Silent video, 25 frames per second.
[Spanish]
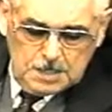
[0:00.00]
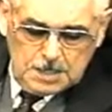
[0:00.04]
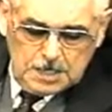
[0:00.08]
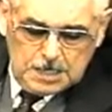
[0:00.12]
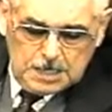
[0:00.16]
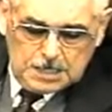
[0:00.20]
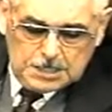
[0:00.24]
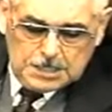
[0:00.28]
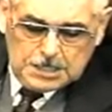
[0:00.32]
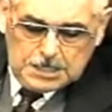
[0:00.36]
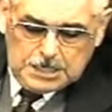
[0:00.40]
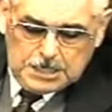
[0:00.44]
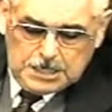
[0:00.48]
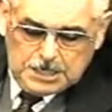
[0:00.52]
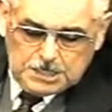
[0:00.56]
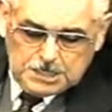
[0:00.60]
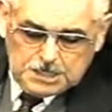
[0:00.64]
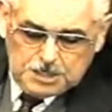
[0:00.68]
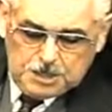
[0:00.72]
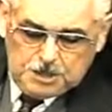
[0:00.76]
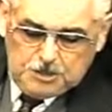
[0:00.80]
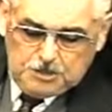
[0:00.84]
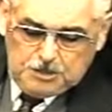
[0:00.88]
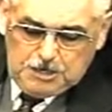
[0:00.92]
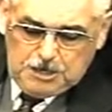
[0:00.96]
Entre las
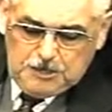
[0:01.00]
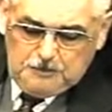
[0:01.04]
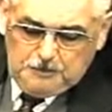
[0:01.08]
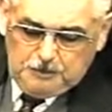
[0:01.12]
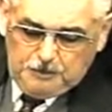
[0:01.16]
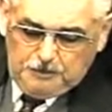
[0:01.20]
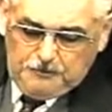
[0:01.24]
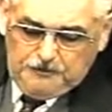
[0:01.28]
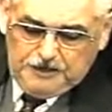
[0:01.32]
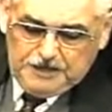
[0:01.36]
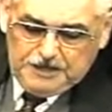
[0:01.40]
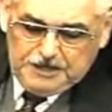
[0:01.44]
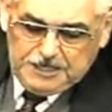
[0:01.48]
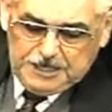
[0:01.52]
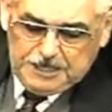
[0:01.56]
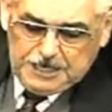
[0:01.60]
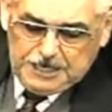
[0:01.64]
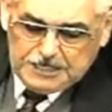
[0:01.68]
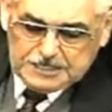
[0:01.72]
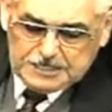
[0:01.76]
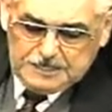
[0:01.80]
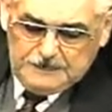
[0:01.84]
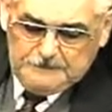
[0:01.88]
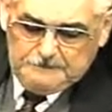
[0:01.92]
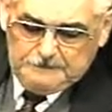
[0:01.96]
escrituras
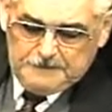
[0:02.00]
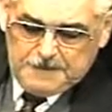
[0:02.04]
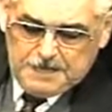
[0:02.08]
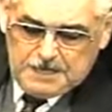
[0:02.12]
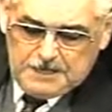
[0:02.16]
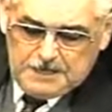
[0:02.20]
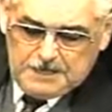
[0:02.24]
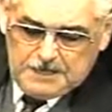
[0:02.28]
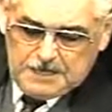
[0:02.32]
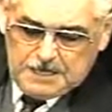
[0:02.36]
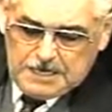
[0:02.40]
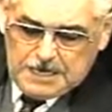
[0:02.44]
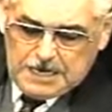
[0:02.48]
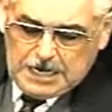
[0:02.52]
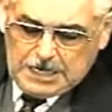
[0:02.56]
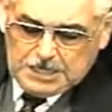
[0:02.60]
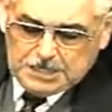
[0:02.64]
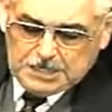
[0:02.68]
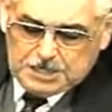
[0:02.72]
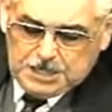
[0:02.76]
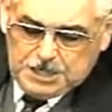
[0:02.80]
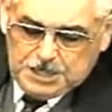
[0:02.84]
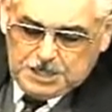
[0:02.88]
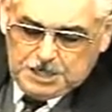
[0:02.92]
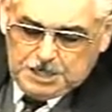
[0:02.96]
proféticas,
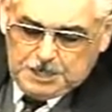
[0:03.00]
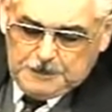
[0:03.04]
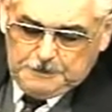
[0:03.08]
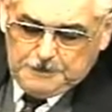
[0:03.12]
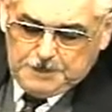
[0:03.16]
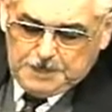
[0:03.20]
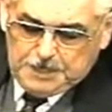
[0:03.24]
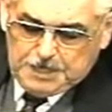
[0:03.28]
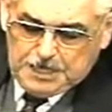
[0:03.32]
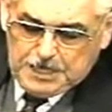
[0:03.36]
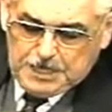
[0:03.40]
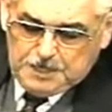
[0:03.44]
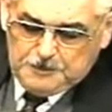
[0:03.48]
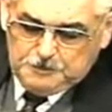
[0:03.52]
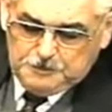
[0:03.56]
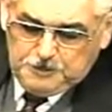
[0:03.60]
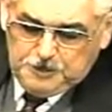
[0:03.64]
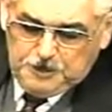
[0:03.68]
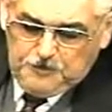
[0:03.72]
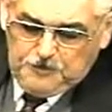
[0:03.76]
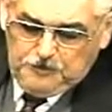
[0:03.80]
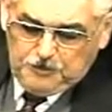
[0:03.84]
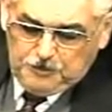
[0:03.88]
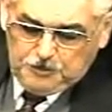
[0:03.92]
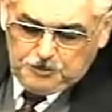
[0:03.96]
así interpretadas
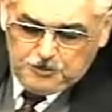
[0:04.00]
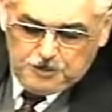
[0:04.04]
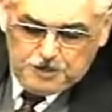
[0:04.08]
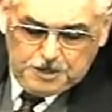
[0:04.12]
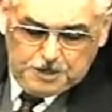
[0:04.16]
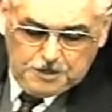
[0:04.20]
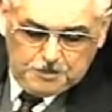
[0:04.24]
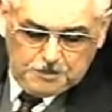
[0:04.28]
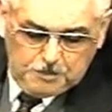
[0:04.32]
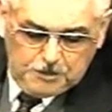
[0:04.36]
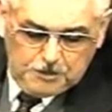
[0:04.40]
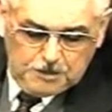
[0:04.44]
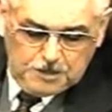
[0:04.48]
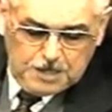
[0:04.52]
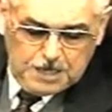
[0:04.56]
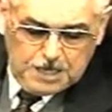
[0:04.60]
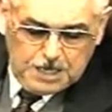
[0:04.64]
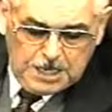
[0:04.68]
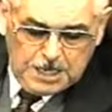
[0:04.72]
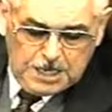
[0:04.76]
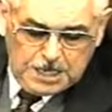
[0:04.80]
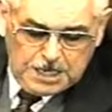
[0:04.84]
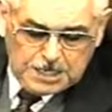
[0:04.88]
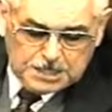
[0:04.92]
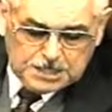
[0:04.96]
por el futurismo,
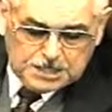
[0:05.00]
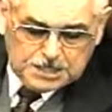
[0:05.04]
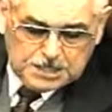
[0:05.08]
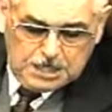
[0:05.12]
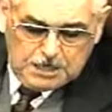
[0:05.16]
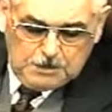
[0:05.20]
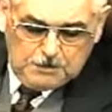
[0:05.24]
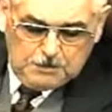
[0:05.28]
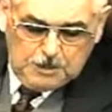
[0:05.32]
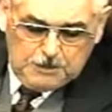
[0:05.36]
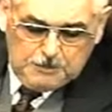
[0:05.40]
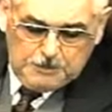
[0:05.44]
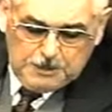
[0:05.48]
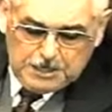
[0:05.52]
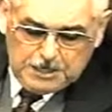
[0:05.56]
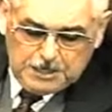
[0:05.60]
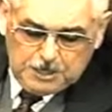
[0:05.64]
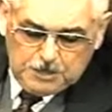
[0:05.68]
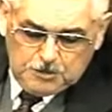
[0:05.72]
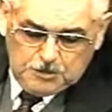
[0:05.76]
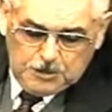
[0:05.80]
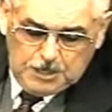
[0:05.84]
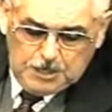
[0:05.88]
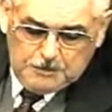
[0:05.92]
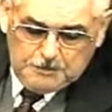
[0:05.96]
están muy
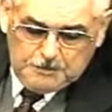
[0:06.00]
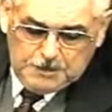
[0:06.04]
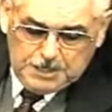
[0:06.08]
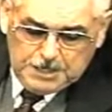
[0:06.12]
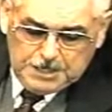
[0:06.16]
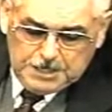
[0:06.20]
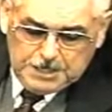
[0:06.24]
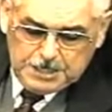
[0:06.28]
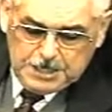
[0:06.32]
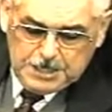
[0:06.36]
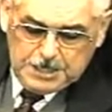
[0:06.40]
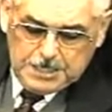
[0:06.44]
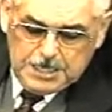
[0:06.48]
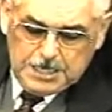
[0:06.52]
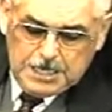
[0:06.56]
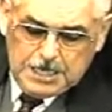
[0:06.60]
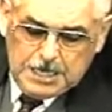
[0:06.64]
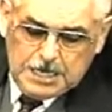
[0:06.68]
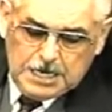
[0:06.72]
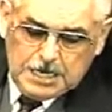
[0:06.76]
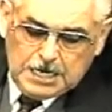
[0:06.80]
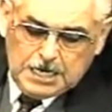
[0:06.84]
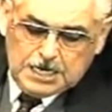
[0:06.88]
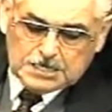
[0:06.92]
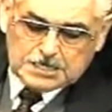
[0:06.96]
particularmente
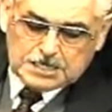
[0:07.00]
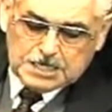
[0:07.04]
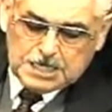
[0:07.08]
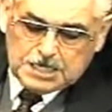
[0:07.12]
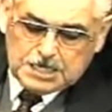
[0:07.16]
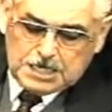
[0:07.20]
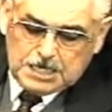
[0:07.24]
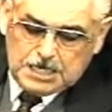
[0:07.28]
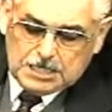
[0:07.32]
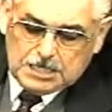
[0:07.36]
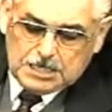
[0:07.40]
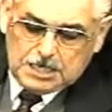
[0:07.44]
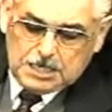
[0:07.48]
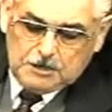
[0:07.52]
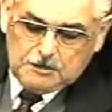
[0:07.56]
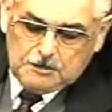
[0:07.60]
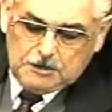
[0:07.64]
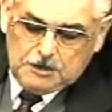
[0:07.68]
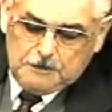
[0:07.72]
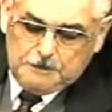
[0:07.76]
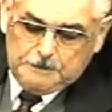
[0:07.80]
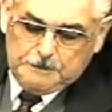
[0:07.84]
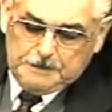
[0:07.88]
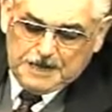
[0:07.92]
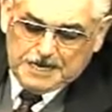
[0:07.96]
las que tratan con
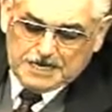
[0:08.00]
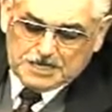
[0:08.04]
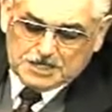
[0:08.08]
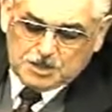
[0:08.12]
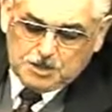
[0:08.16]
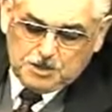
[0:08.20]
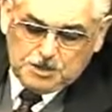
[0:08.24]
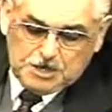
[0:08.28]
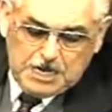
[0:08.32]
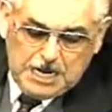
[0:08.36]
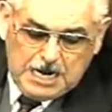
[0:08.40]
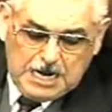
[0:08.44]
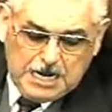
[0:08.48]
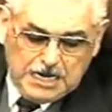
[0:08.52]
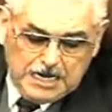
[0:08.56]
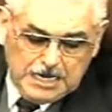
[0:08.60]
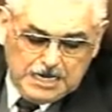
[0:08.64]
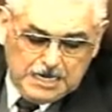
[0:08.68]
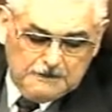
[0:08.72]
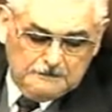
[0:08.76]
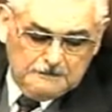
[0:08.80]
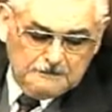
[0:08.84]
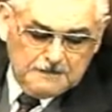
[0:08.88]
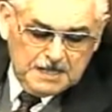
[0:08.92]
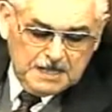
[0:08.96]
el
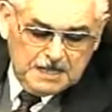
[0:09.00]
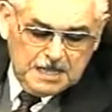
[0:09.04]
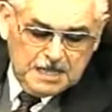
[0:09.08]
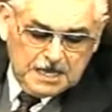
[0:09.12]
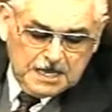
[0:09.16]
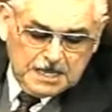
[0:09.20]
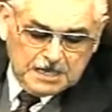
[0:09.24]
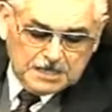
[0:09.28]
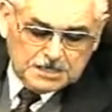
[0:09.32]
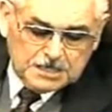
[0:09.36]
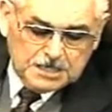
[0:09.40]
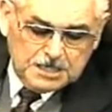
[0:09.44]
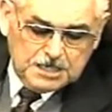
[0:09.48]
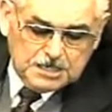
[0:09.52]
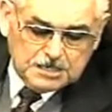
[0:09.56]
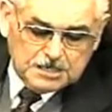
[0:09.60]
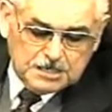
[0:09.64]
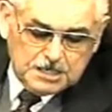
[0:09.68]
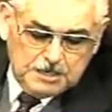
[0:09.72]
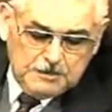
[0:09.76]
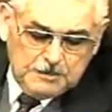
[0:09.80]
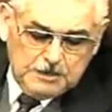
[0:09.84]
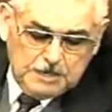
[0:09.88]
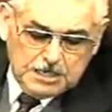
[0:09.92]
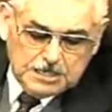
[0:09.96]
personaje que se
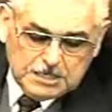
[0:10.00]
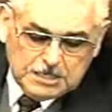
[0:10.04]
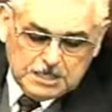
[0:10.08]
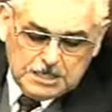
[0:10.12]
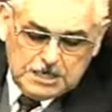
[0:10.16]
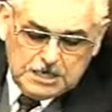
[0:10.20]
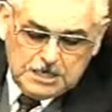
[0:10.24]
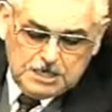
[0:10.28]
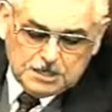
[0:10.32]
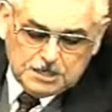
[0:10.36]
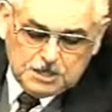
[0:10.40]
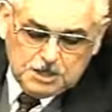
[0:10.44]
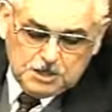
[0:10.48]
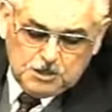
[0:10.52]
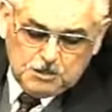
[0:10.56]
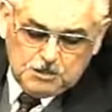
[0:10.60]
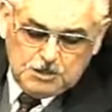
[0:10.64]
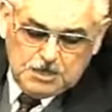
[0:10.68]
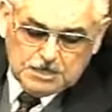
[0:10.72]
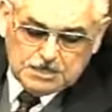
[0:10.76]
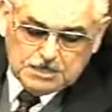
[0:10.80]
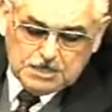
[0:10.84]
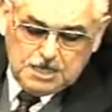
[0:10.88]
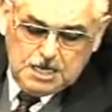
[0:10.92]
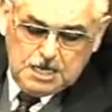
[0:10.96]
describe Sagradas
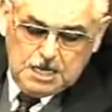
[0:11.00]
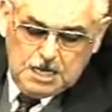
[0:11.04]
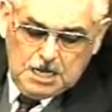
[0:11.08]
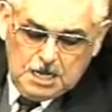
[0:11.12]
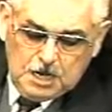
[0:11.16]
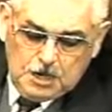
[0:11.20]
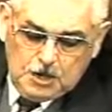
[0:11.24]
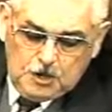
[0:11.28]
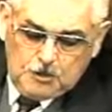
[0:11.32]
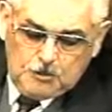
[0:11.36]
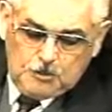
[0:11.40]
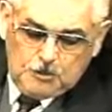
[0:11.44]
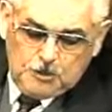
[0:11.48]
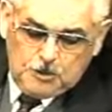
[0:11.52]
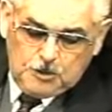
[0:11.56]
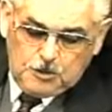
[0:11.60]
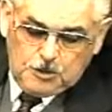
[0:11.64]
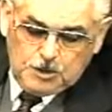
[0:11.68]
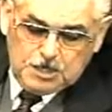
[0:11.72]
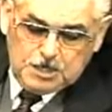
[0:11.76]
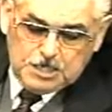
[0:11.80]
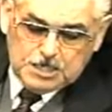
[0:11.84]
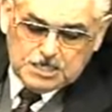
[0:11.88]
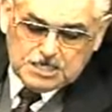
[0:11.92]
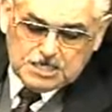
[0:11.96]
Escrituras
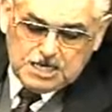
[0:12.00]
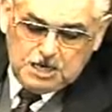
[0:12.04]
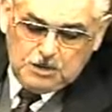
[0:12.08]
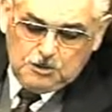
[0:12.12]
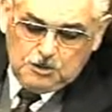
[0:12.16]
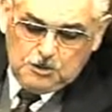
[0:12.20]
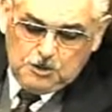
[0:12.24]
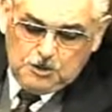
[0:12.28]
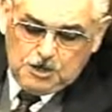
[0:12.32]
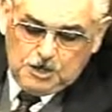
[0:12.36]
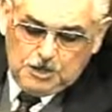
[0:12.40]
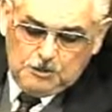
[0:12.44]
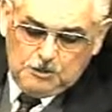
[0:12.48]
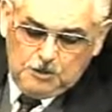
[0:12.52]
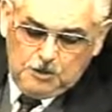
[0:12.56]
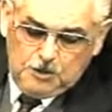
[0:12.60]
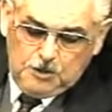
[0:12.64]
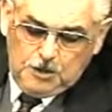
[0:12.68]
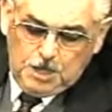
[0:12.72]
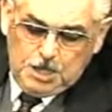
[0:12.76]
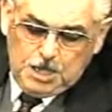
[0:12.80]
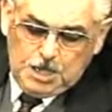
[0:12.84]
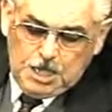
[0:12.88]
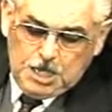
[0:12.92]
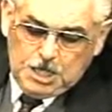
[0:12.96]
con, el
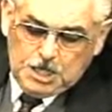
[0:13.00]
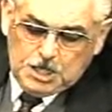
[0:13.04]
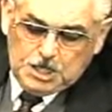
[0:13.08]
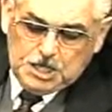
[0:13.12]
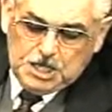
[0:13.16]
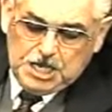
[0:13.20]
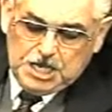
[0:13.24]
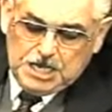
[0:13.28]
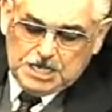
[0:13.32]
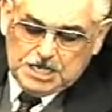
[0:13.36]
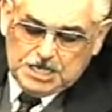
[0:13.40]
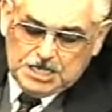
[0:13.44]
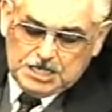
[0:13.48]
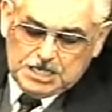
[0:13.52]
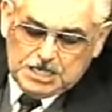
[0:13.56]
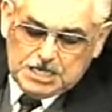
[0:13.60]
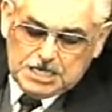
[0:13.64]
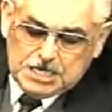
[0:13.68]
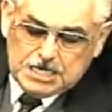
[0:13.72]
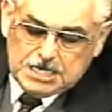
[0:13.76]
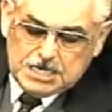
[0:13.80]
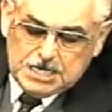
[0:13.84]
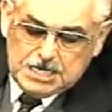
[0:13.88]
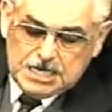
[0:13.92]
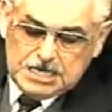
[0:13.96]
seudónimo de
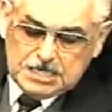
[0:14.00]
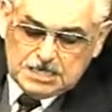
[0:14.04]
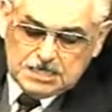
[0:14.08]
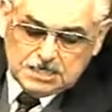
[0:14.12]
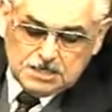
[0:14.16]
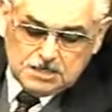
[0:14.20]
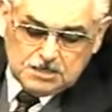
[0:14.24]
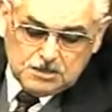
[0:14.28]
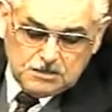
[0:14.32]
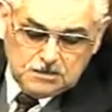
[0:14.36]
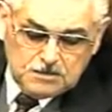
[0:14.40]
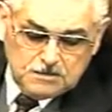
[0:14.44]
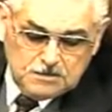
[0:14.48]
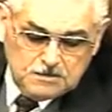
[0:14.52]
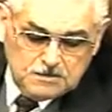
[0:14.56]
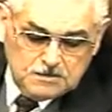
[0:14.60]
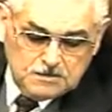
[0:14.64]
anticristo,